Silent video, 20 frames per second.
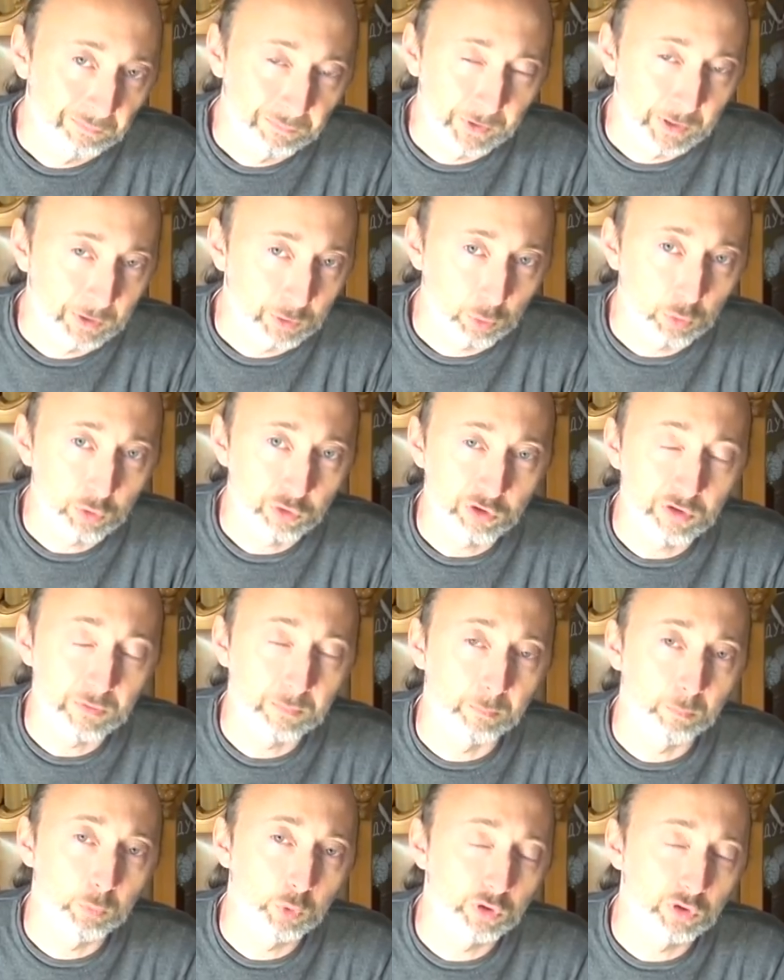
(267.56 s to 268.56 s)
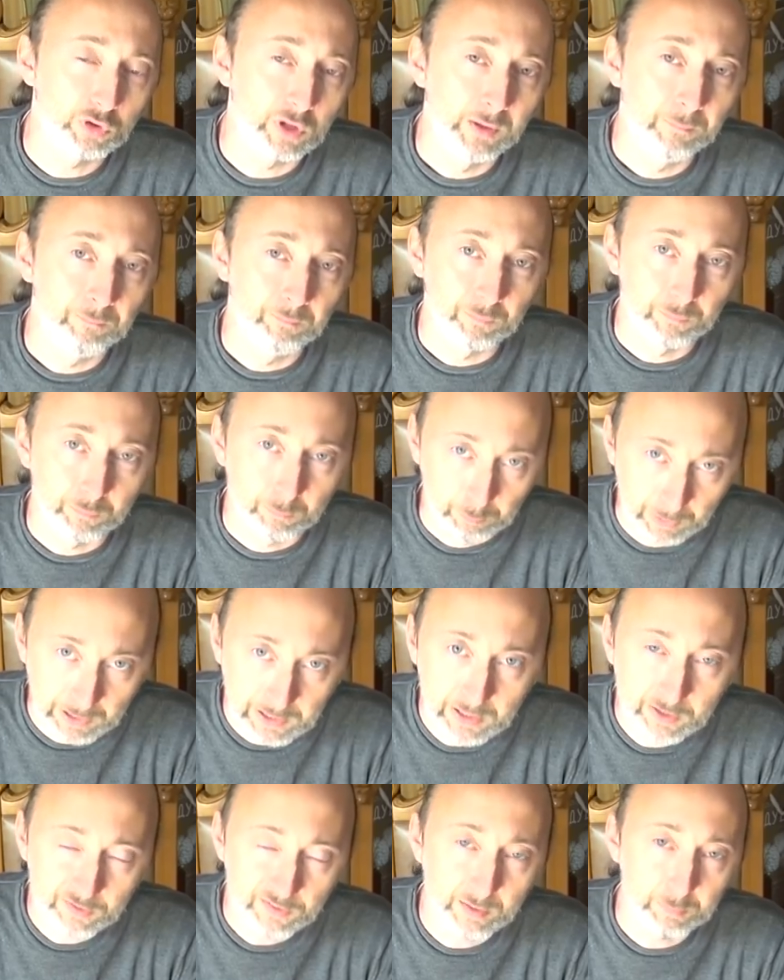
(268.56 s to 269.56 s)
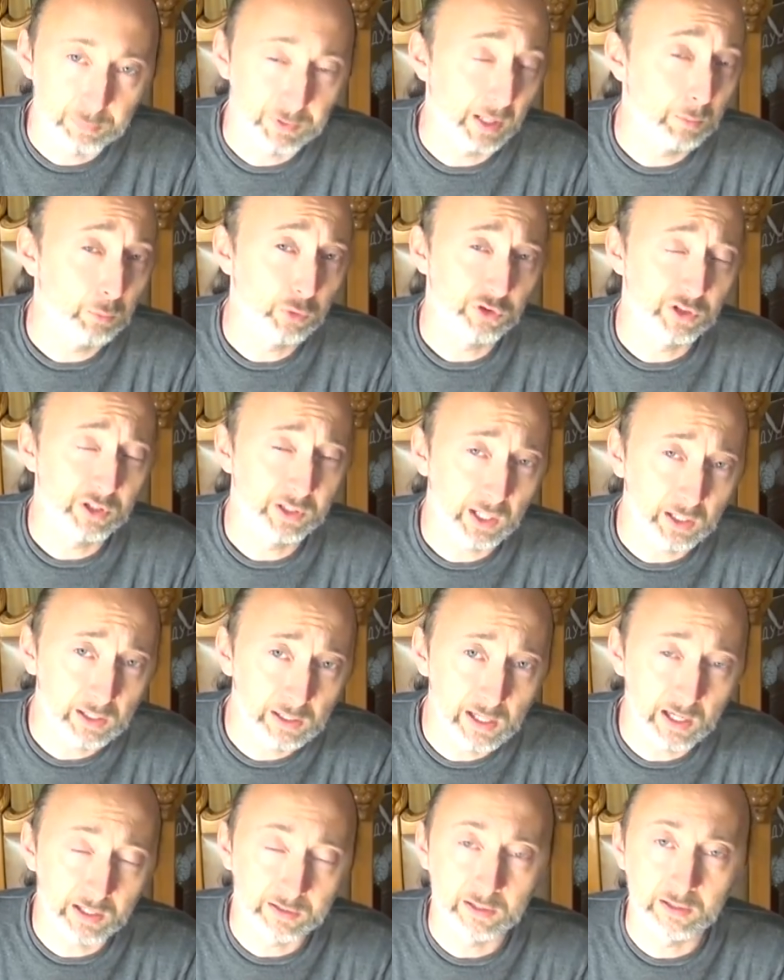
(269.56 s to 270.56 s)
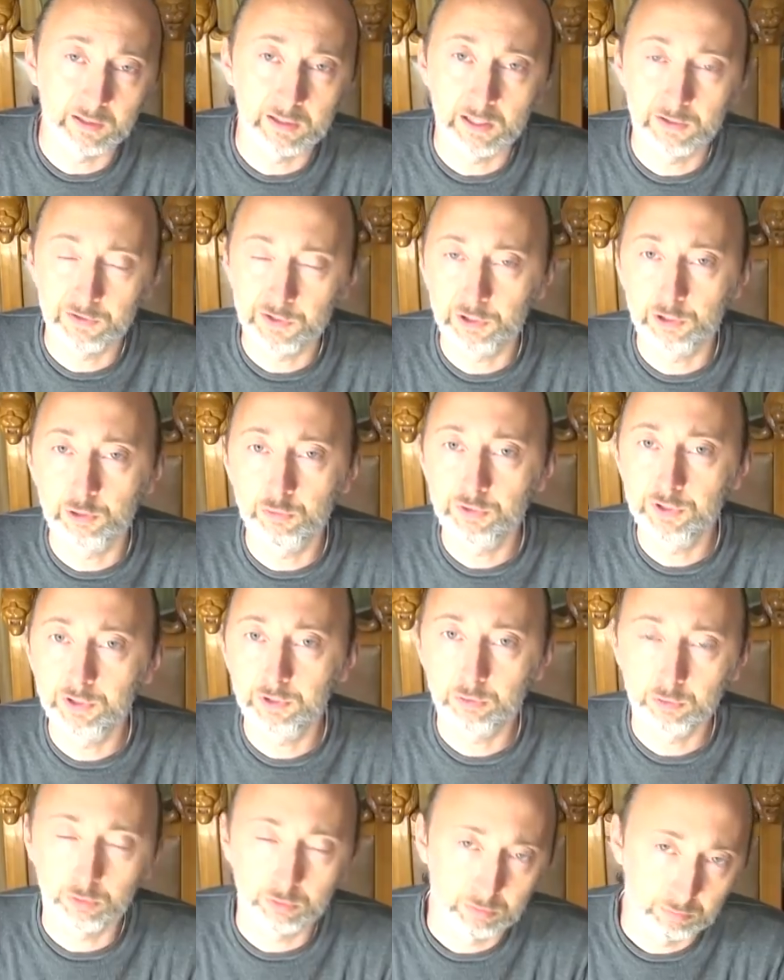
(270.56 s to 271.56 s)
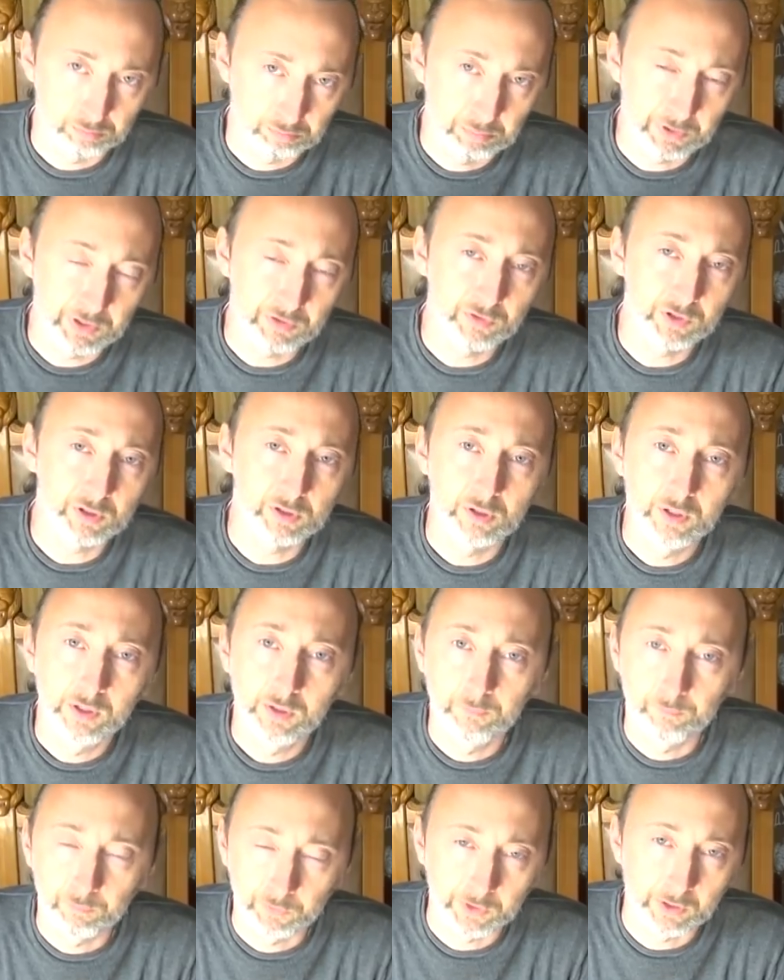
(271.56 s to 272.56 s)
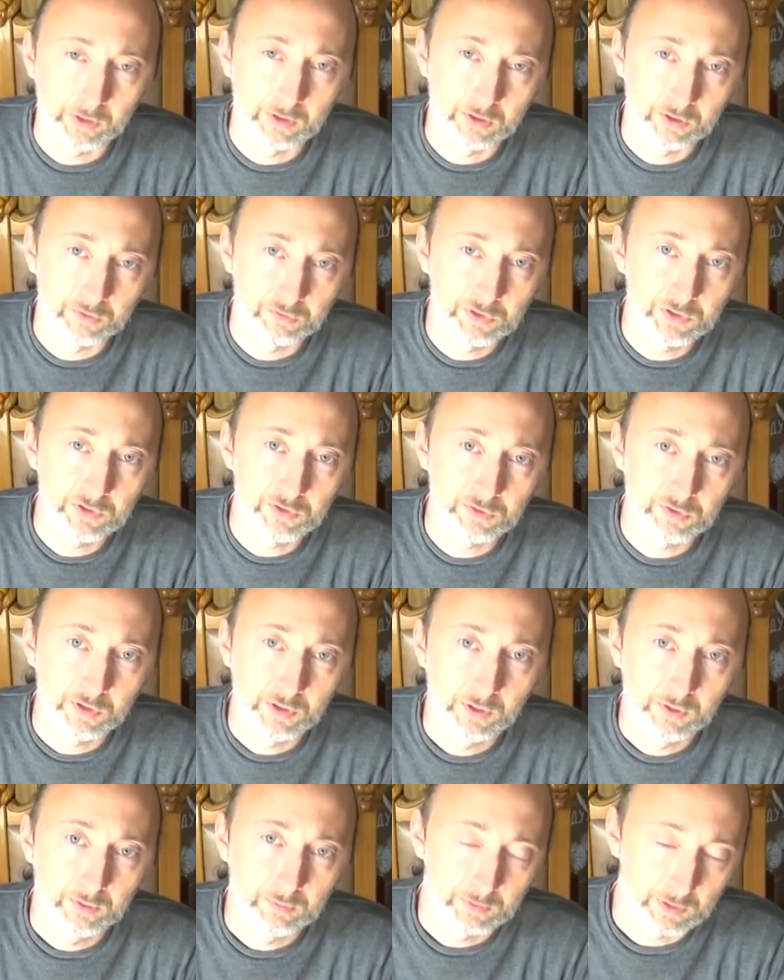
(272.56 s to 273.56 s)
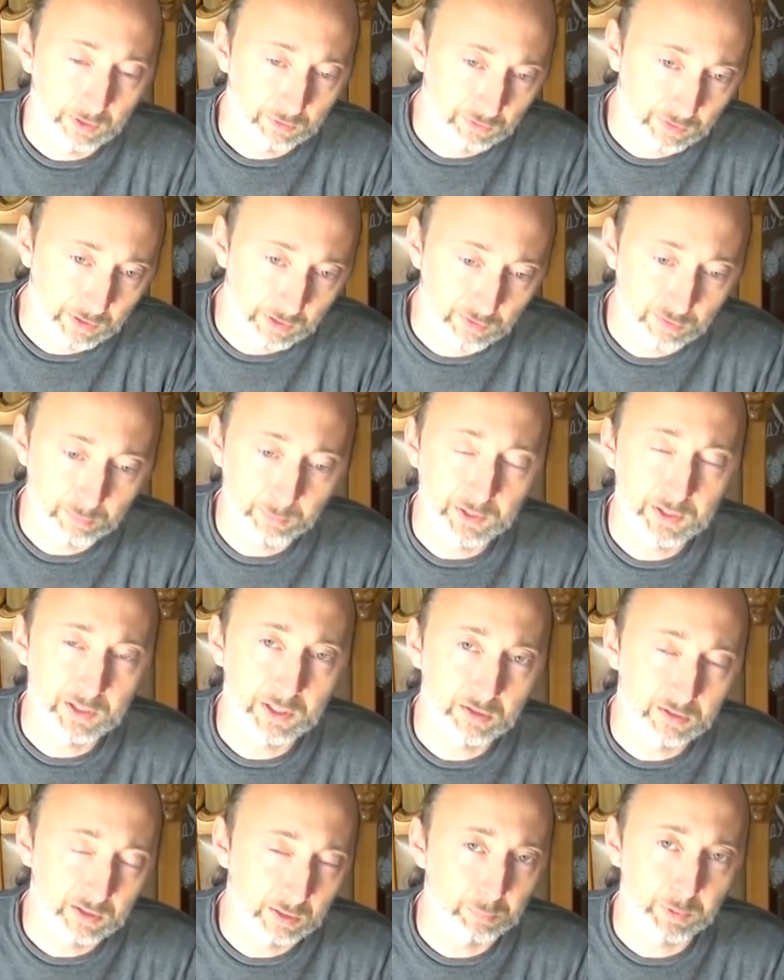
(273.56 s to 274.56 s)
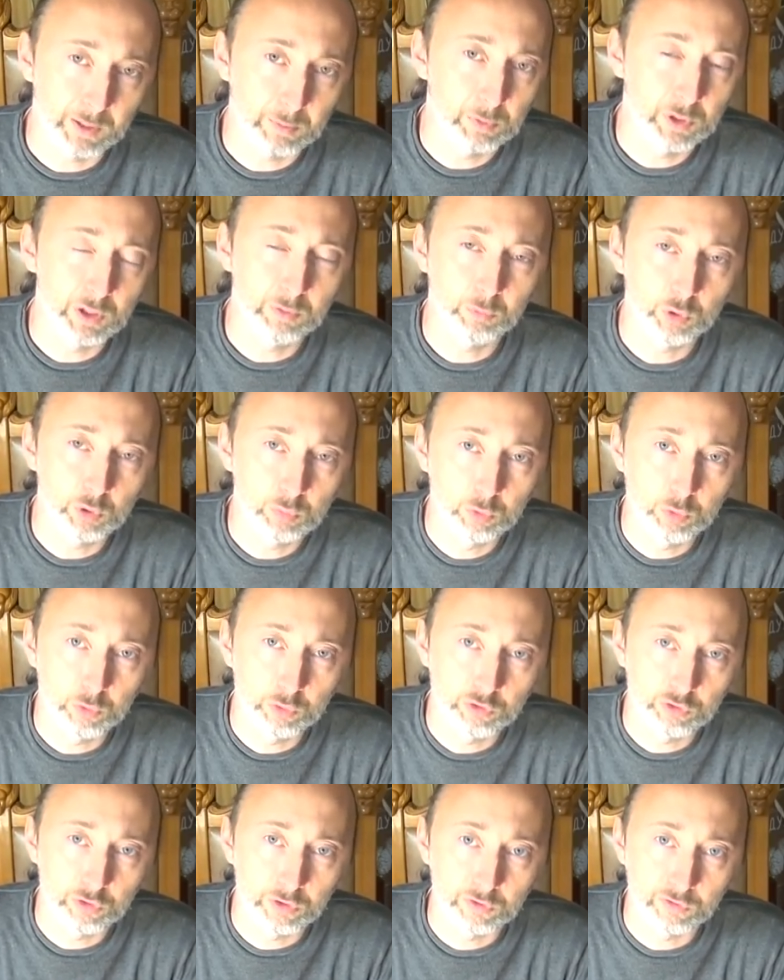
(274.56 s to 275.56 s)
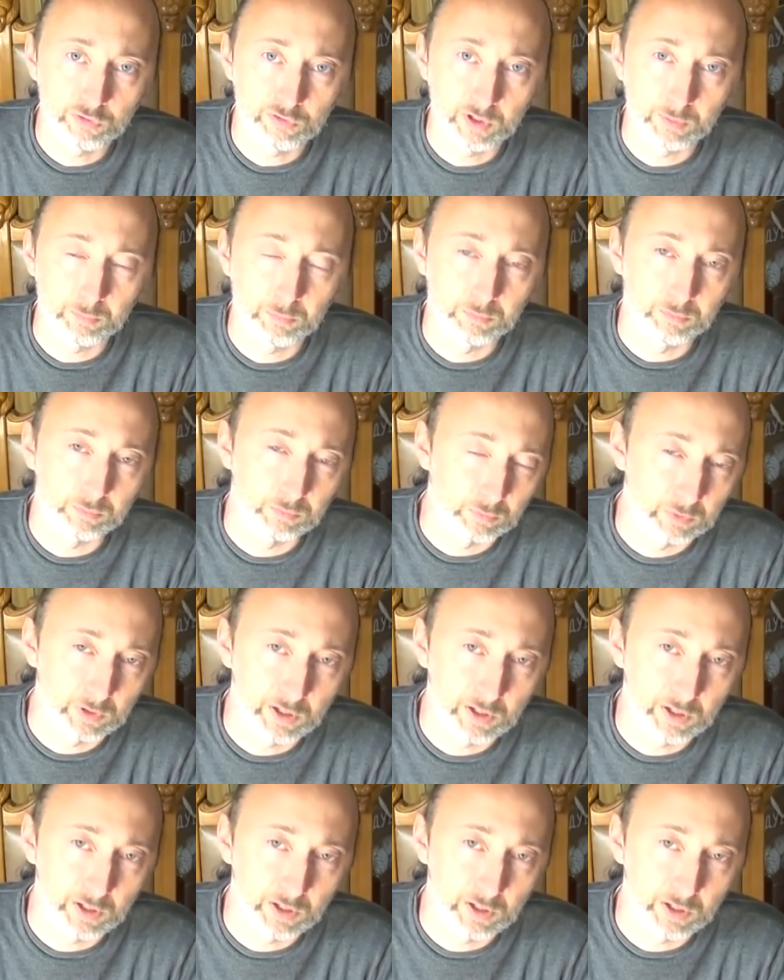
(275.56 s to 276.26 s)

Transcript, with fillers: это очень будет полезно, потому что наглядно для тех людей, кто привык видеть так сказать, смотреть на проблему любую через там,